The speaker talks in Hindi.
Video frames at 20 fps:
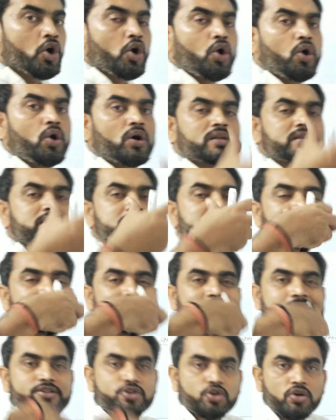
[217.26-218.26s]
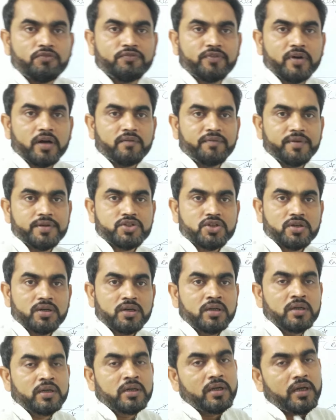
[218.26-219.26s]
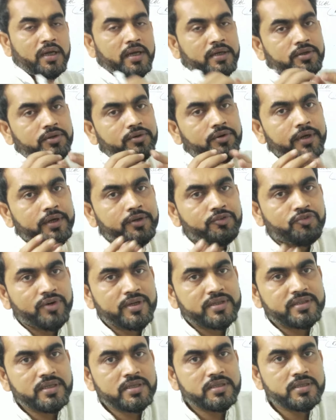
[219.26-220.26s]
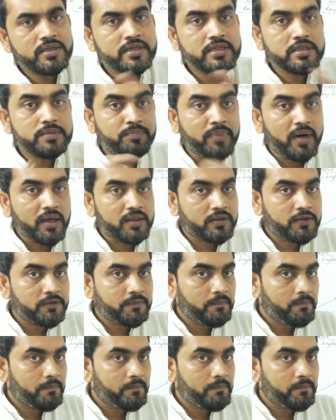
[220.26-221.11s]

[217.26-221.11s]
और सेंटर ऑफ कर्वेचर इट रिट्रेसेज इट्स पाथ